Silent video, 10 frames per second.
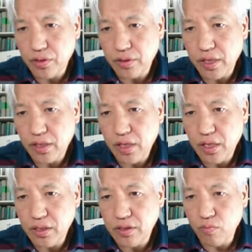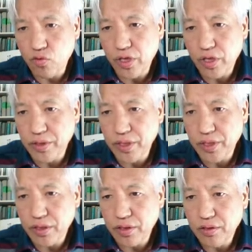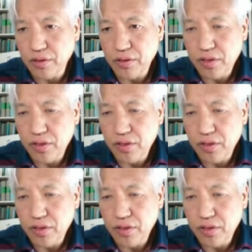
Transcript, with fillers: 다카는 이제 뭉개버리는 거예요.